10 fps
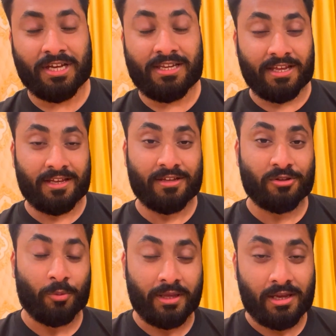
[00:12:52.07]
चलिए
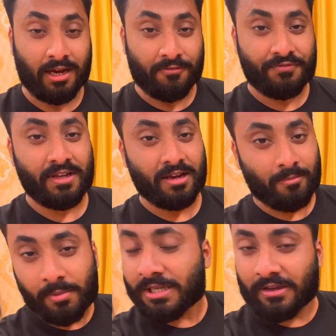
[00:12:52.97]
तो भाई काफी
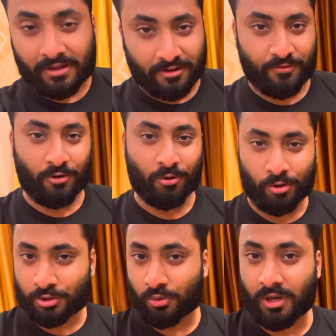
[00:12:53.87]
लंबा ये वाला व्लॉग
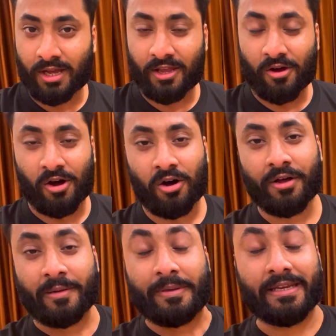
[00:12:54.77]
हो चुका है
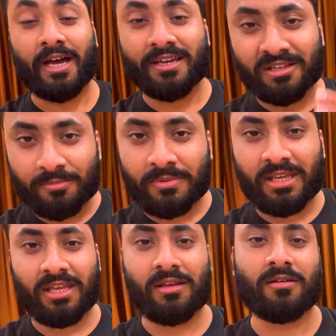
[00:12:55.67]
और अभी नानी अम्मी
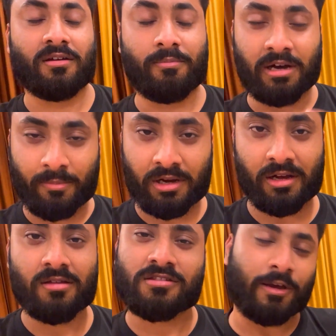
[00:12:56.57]
मामा
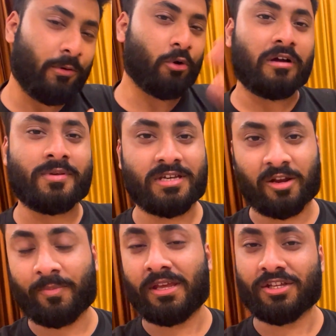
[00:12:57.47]
सब लोग अभी
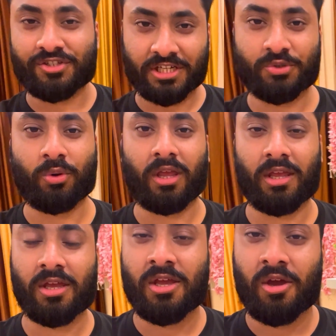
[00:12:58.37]
घर पे जा चुके
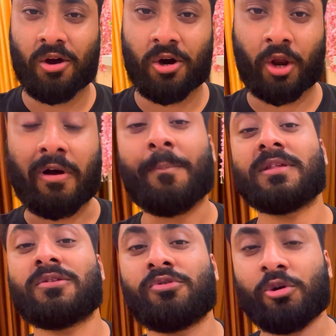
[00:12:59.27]
हैं और
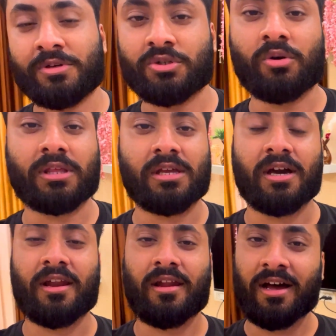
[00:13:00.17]
वापस से उनको मैं छोड़ के
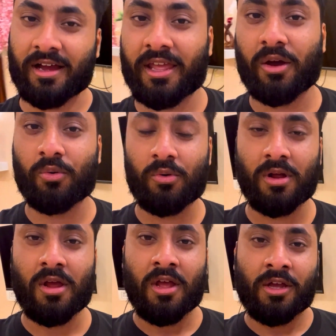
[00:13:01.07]
घर आ गया हूँ
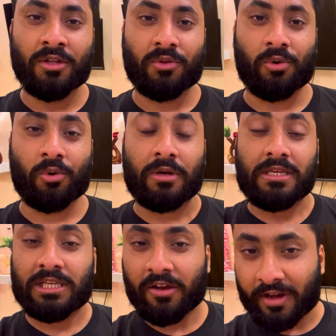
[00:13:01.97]
तो
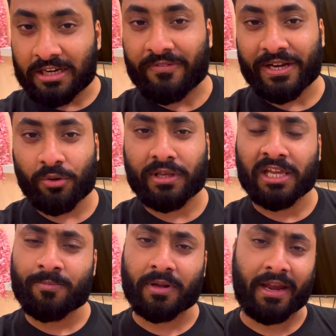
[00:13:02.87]
ये वाली वीडियो
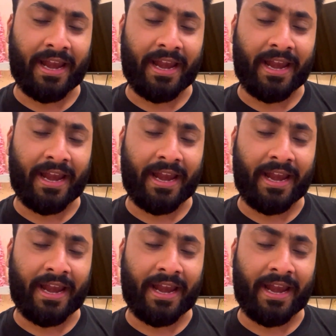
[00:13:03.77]
यहीं पर